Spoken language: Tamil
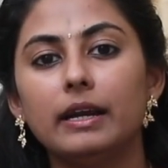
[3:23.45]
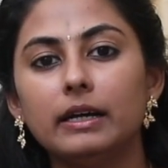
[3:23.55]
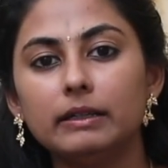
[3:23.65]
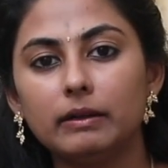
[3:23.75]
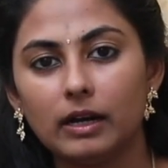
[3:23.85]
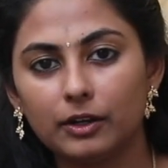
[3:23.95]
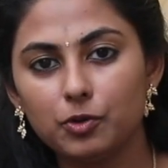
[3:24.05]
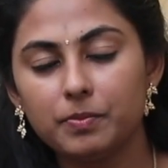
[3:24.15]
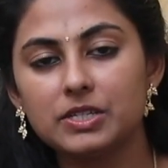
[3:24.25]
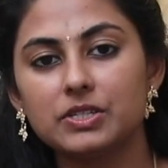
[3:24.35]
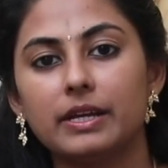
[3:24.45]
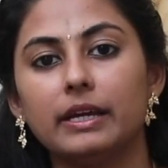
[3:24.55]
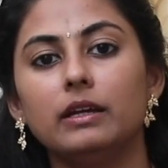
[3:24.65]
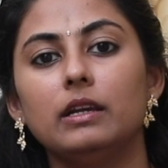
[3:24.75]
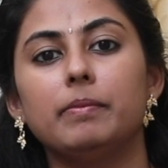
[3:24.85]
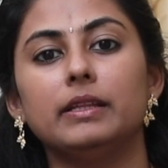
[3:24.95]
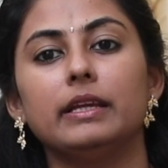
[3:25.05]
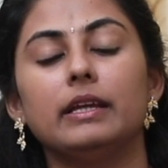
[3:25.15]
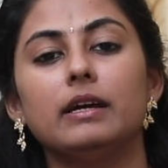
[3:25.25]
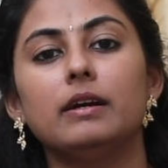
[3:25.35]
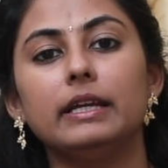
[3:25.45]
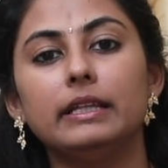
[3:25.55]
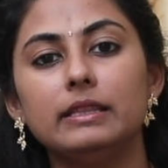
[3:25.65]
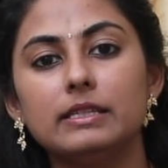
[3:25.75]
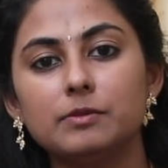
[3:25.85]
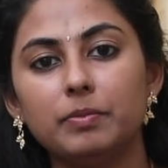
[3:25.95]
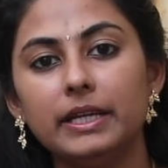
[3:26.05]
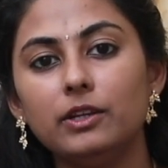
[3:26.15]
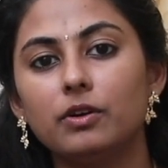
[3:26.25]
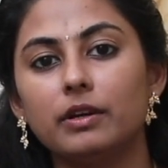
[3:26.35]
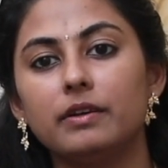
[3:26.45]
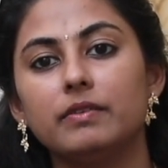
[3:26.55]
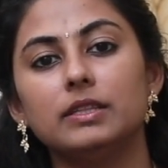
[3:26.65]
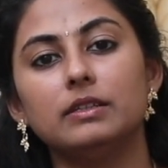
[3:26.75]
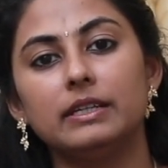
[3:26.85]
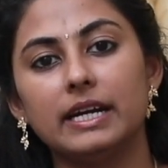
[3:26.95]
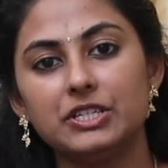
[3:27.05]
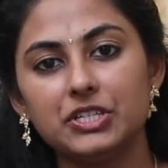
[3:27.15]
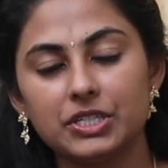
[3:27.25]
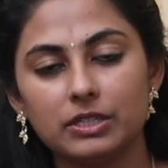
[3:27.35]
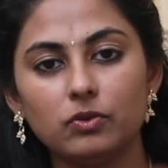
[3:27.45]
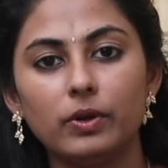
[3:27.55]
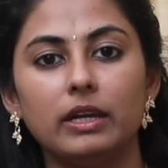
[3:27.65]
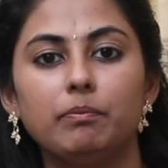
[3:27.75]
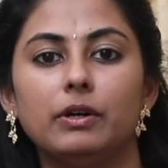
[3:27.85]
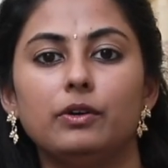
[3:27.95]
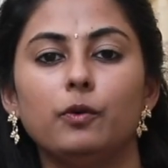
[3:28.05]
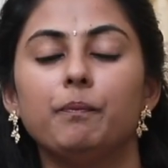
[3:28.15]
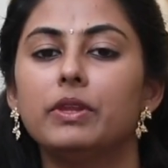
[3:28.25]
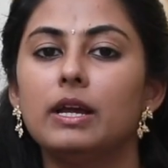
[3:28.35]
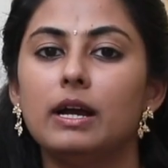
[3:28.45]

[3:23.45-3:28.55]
ஆனால் அக்யூபங்க்சர் ஆங்கிளில் பார்த்தீங்கன்னா இந்த ஸ்ப்ளீன் ஆர்கன் வந்து டைஜஷனுக்கும் ஹெல்ப் பண்ணும்